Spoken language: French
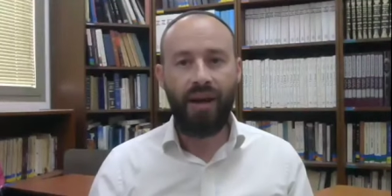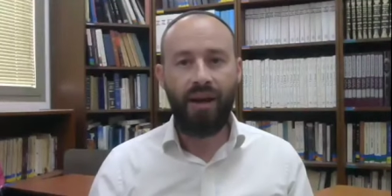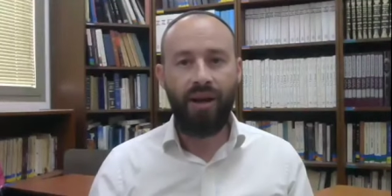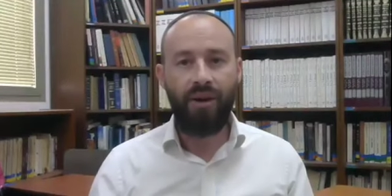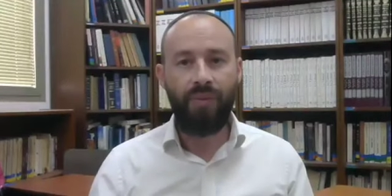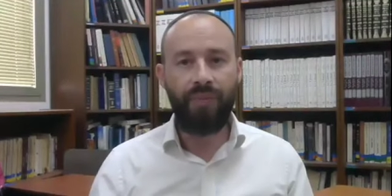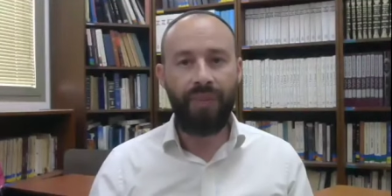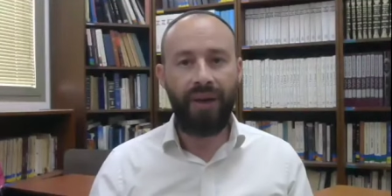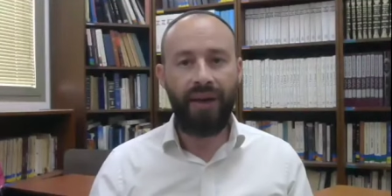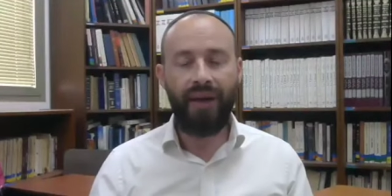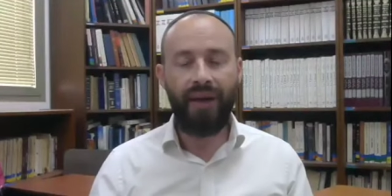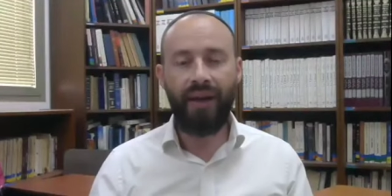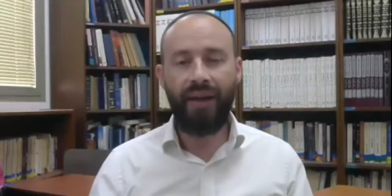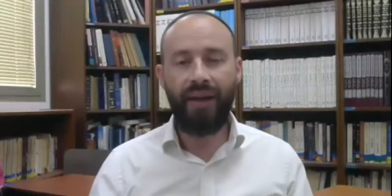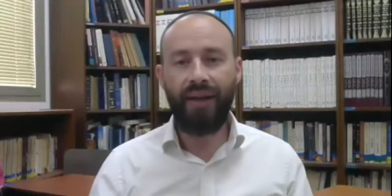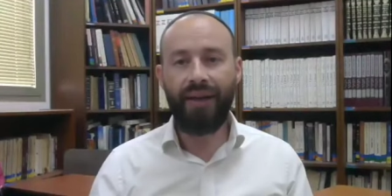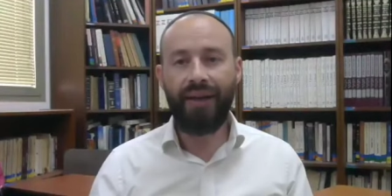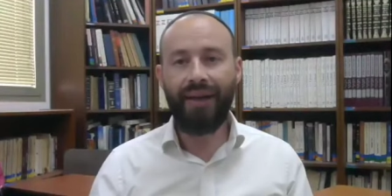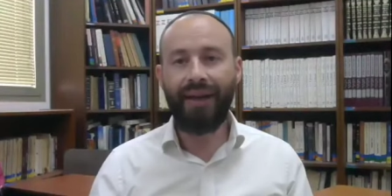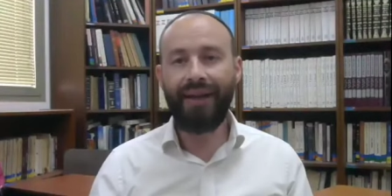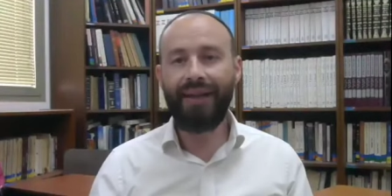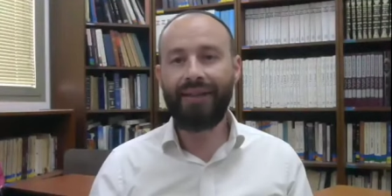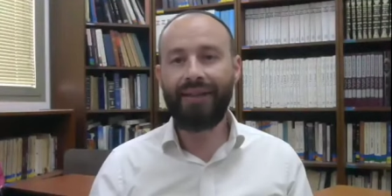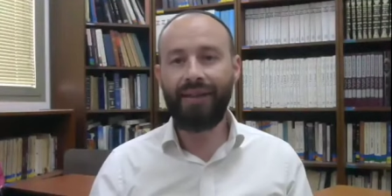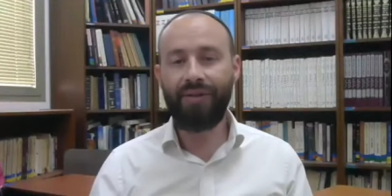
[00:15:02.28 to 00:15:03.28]
Mais
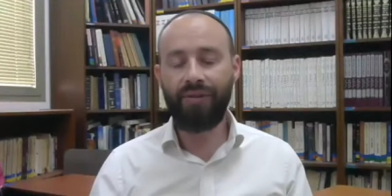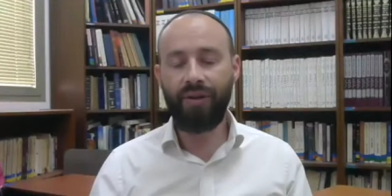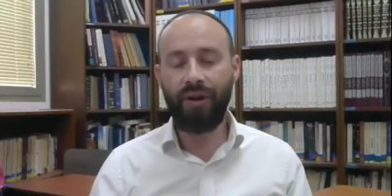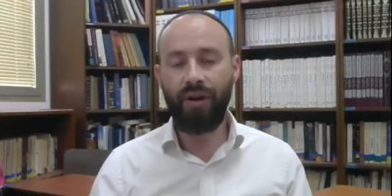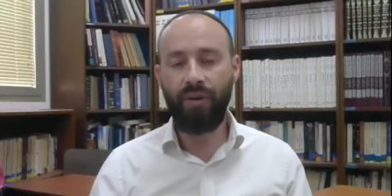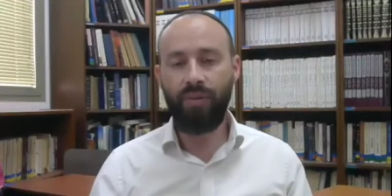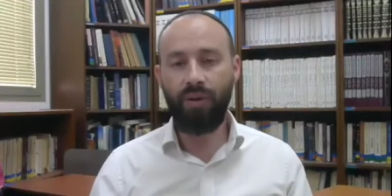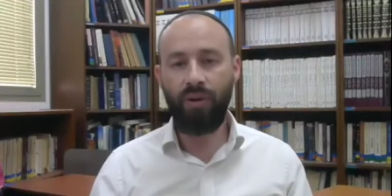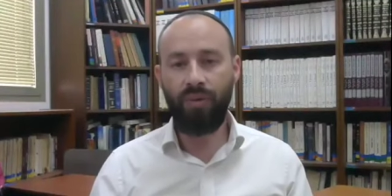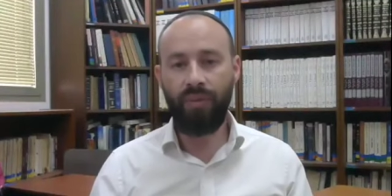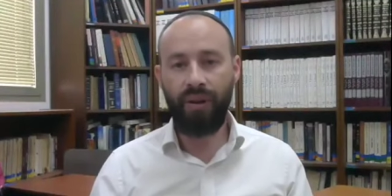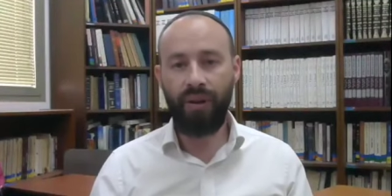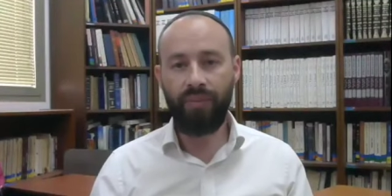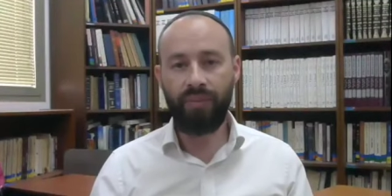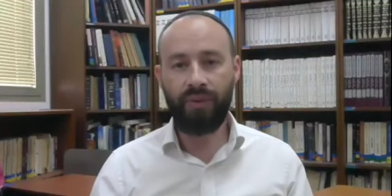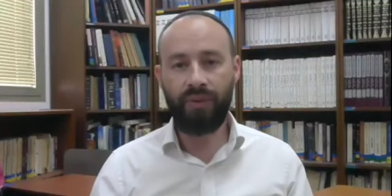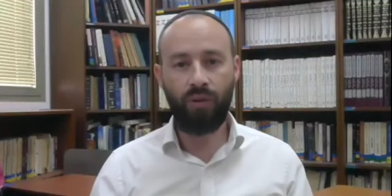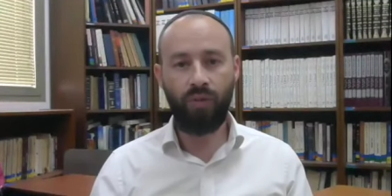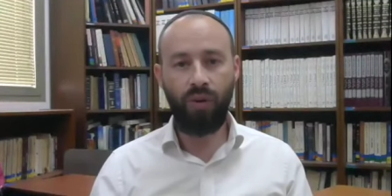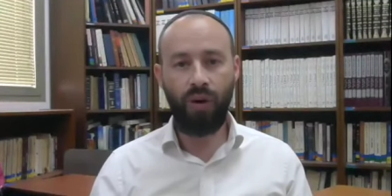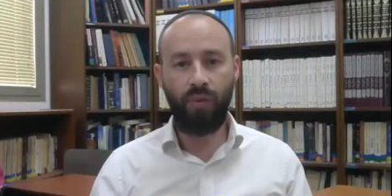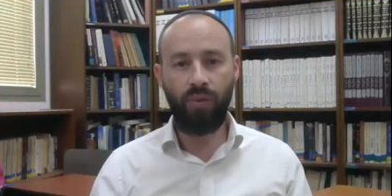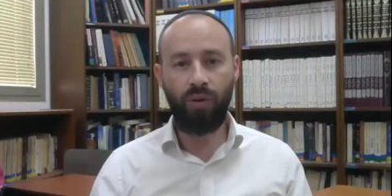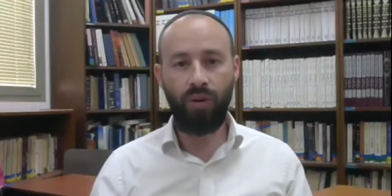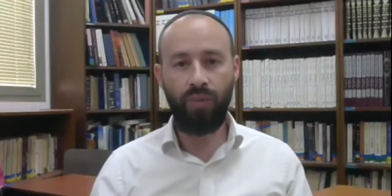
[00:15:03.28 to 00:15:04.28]
il risque d'avoir un problème. C'est
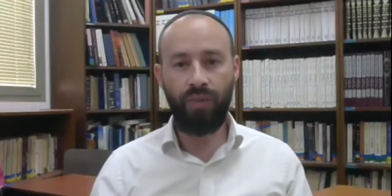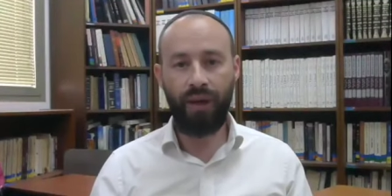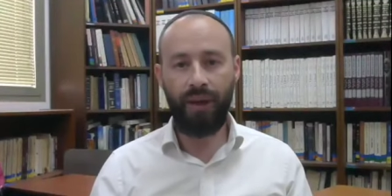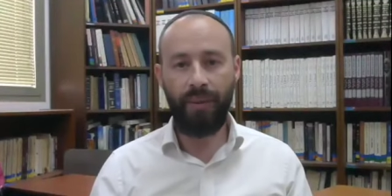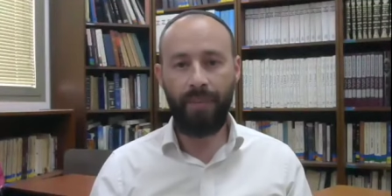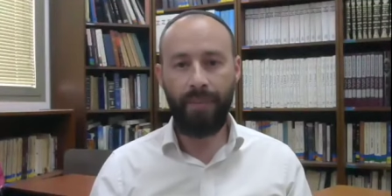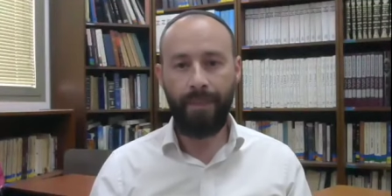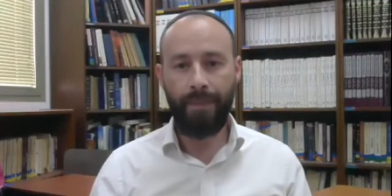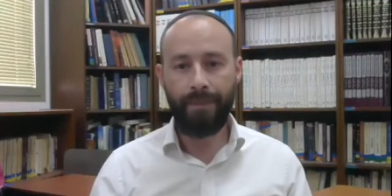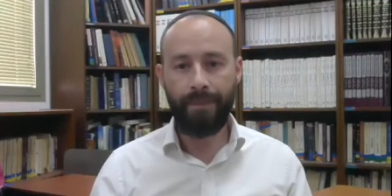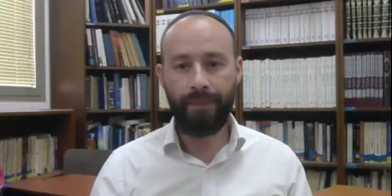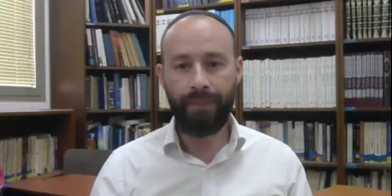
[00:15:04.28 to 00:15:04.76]
quoi le problème